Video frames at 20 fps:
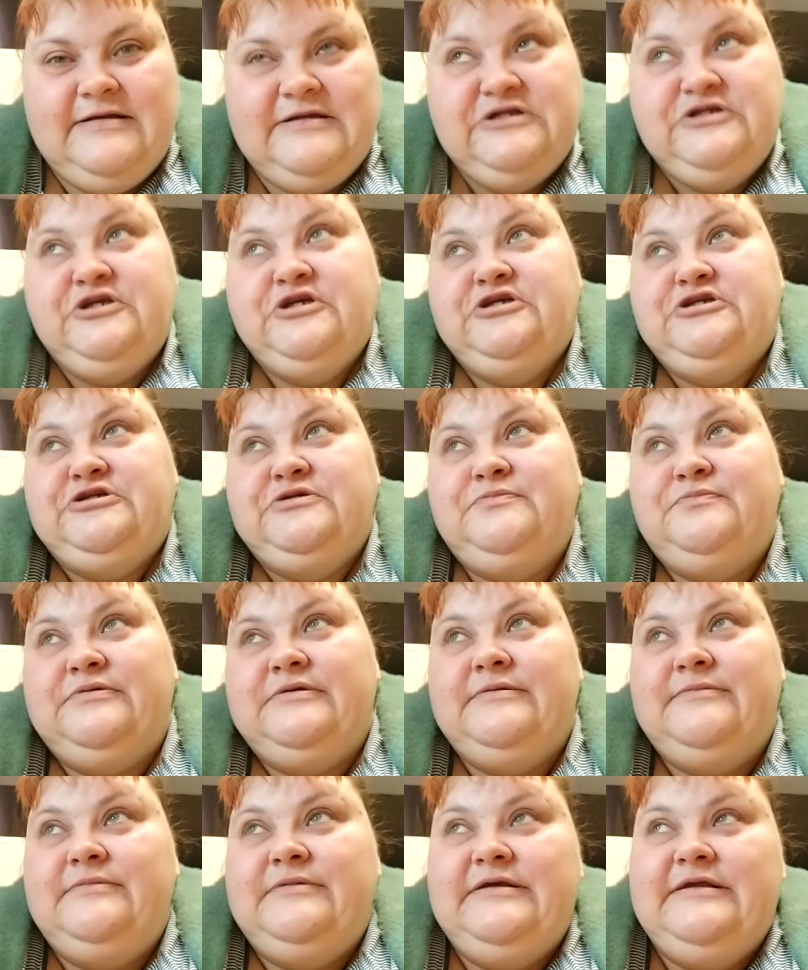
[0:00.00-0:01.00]
Нече
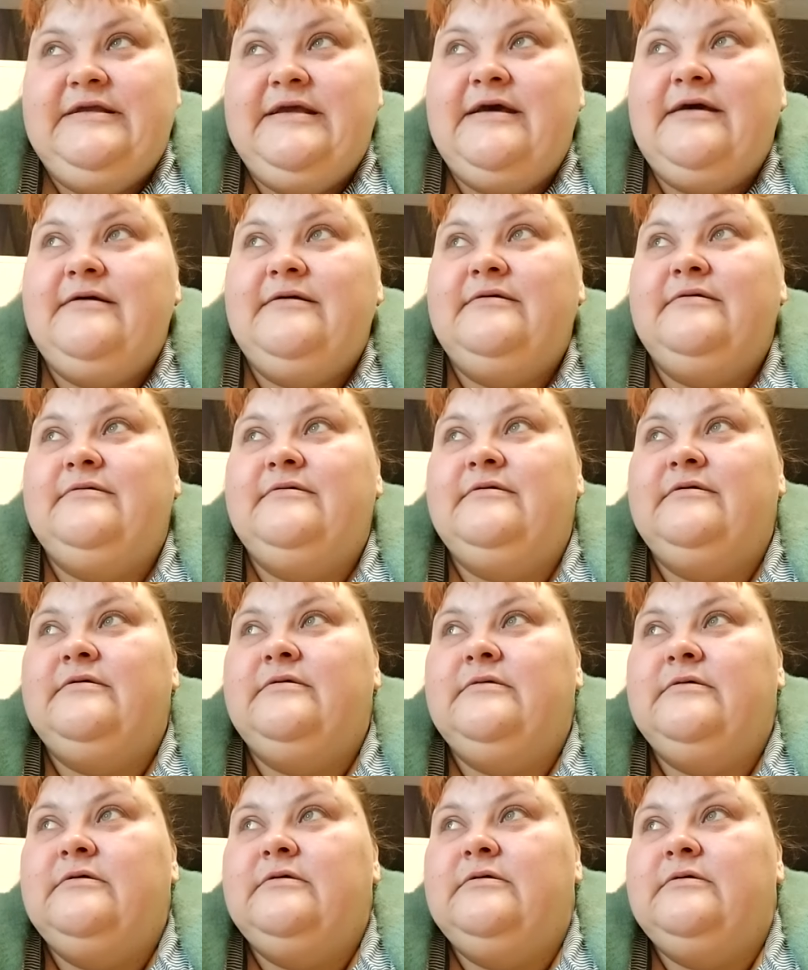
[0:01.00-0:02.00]
про меня
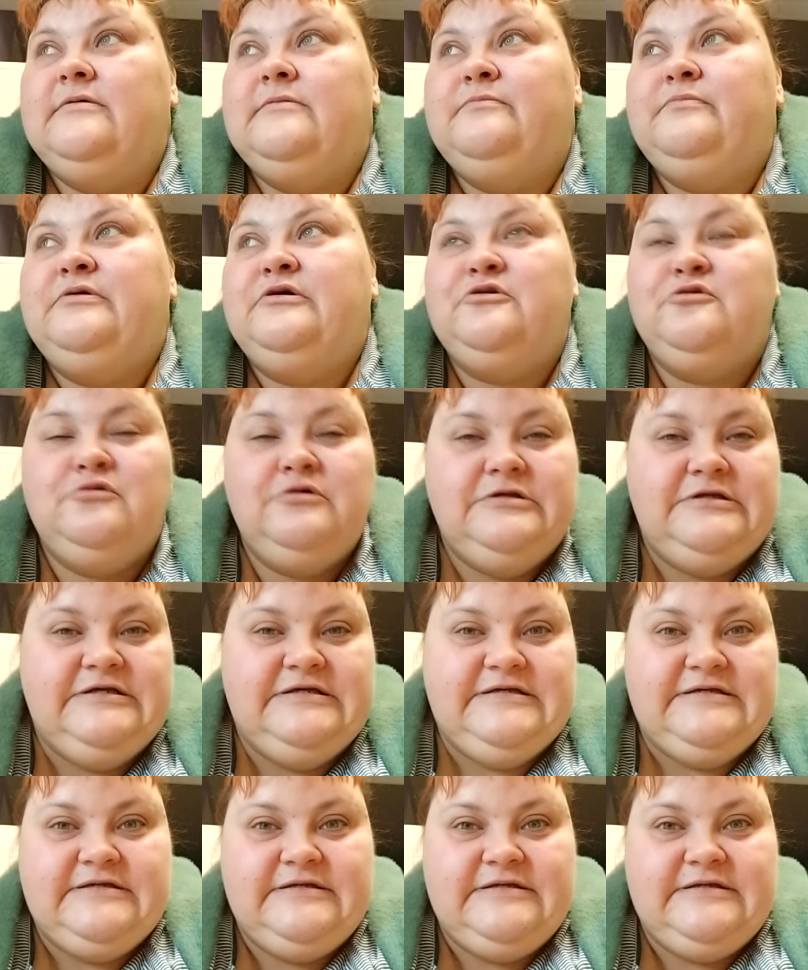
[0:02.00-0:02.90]
пародии